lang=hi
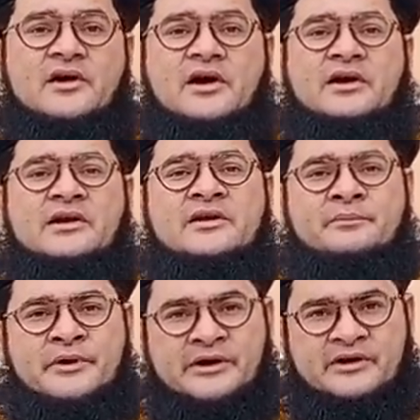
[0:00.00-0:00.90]
अगर ये
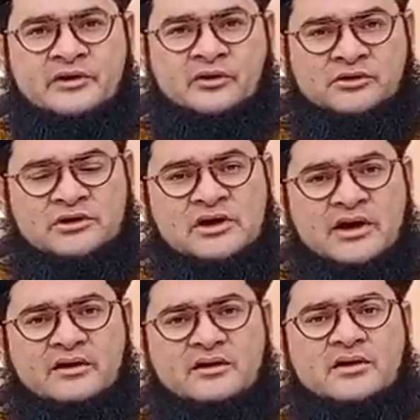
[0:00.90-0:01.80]
बेटी होती है
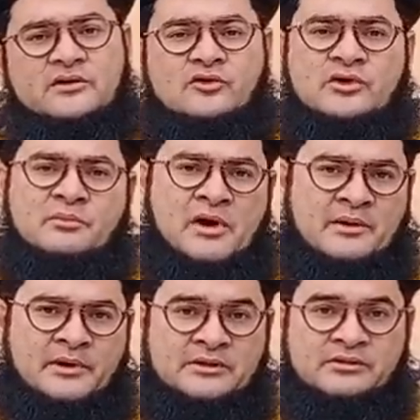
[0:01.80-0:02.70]
तो ये
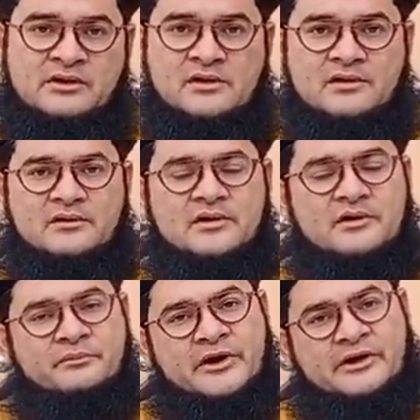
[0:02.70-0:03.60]
माँ बनती है
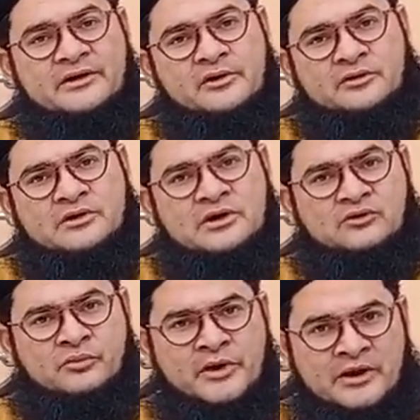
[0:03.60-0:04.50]
बेटी होती है
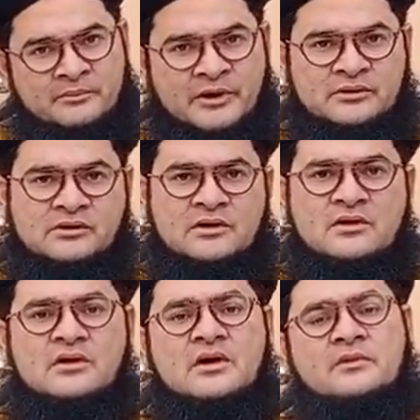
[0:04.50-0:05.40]
तो बहन बनती
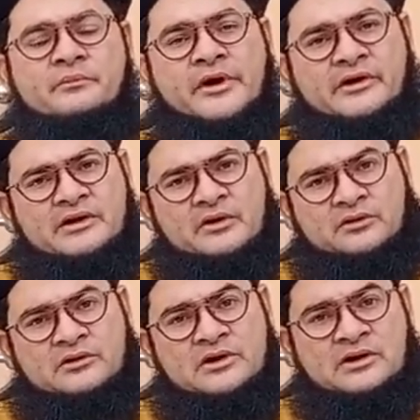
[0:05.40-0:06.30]
है बेटी
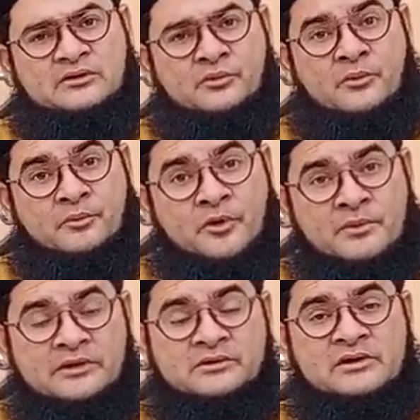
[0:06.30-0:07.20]
होती है तो फुफो
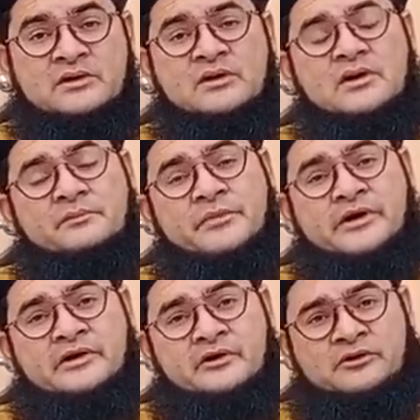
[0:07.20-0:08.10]
बनती है
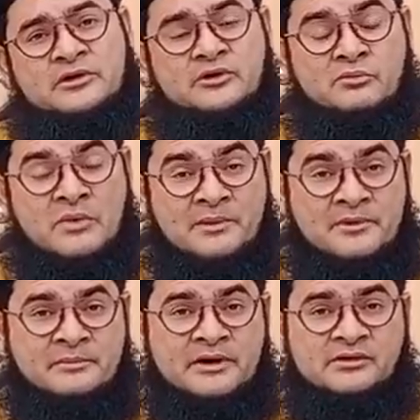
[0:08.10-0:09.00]
बेटी होती है तो
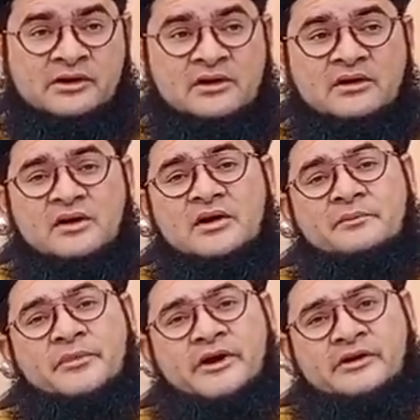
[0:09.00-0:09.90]
मामी बनती है
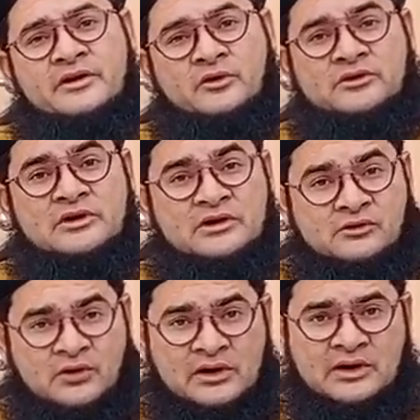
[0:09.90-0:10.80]
बेटी होती है
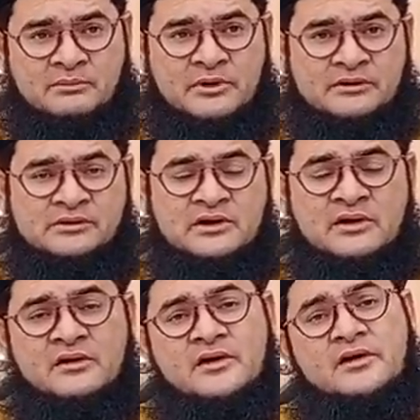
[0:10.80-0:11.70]
तो खाला बनती है